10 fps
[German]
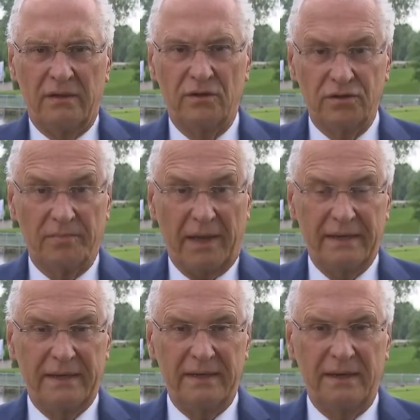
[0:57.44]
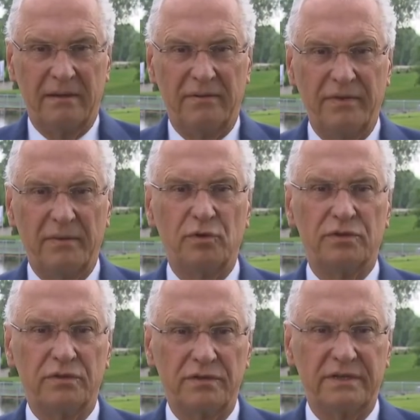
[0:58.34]
Nun zum einen, wir
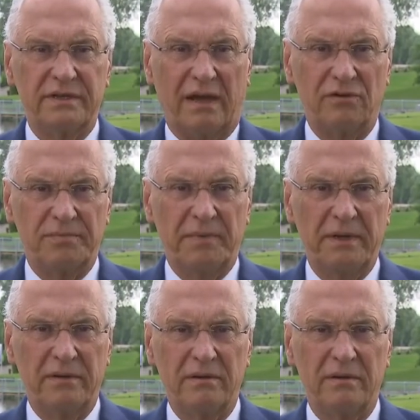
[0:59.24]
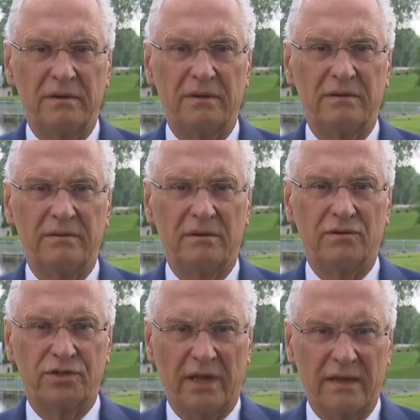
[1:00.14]
müssen uns in der Ausbildung
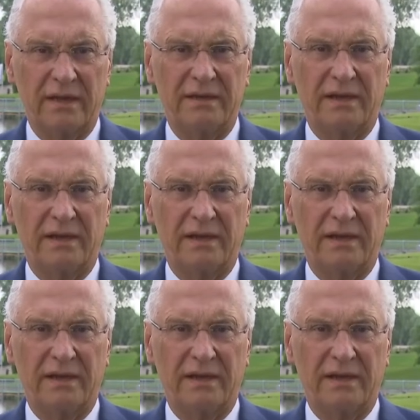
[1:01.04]
noch stärker